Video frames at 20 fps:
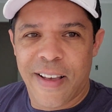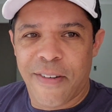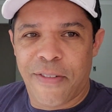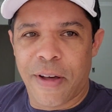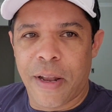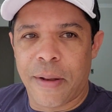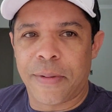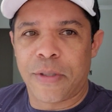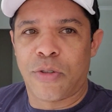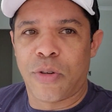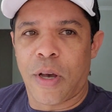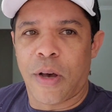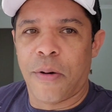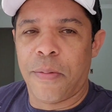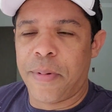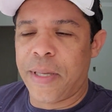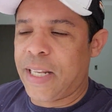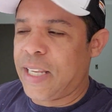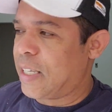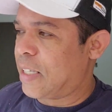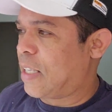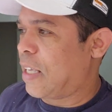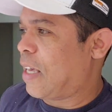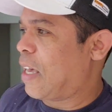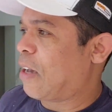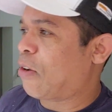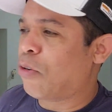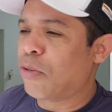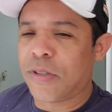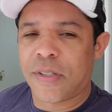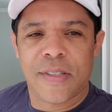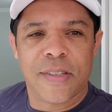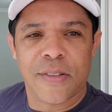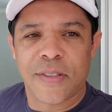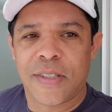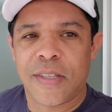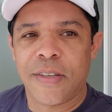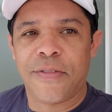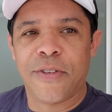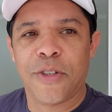Fala pessoal, beleza? A construção
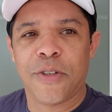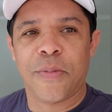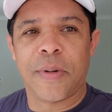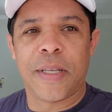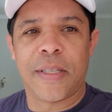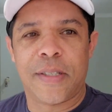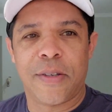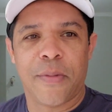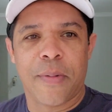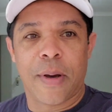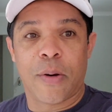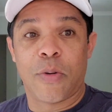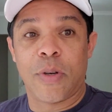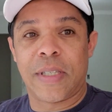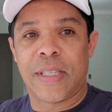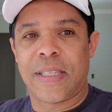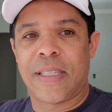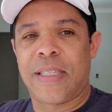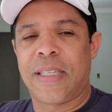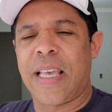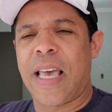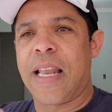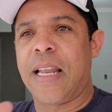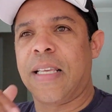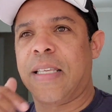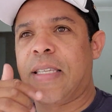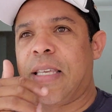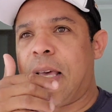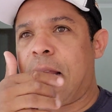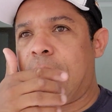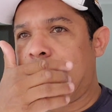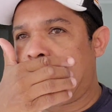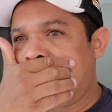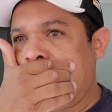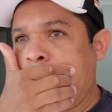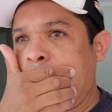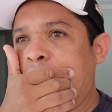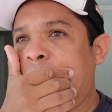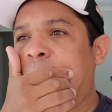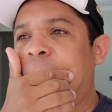civil no Brasil é uma coisa séria, séria,
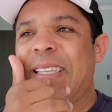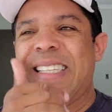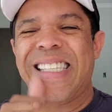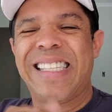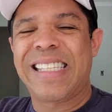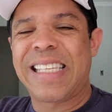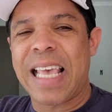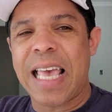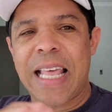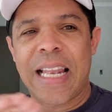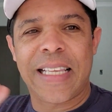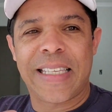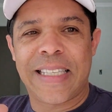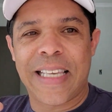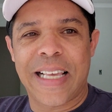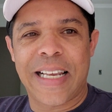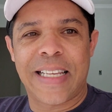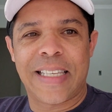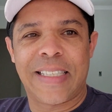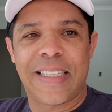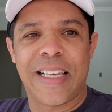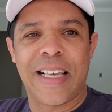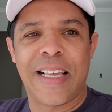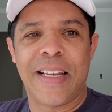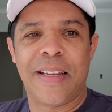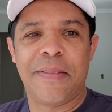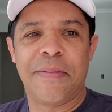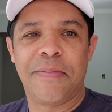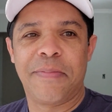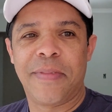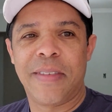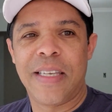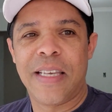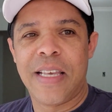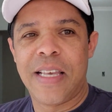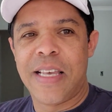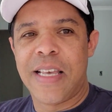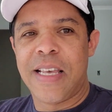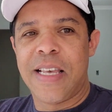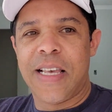séria. Séria, séria, séria.
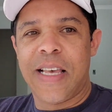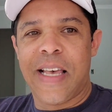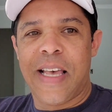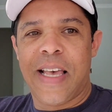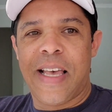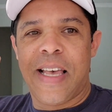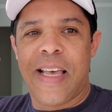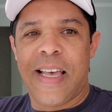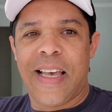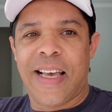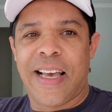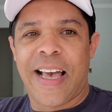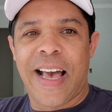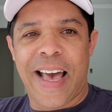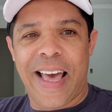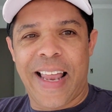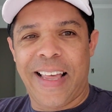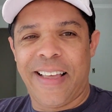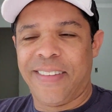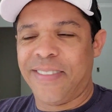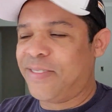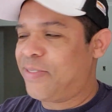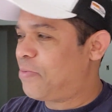Cara.